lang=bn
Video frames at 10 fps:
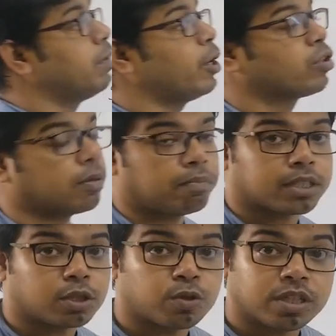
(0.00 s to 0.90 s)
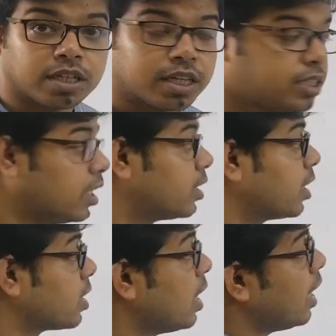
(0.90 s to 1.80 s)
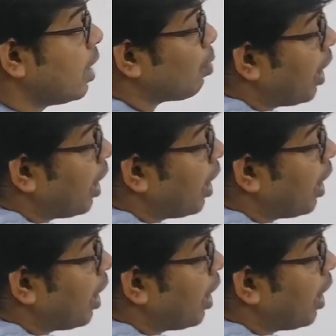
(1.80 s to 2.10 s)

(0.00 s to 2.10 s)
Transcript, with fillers: বায়ুর তাপমাত্রা টোয়েন্টি ডিগ্রি সেলসিয়াস এবং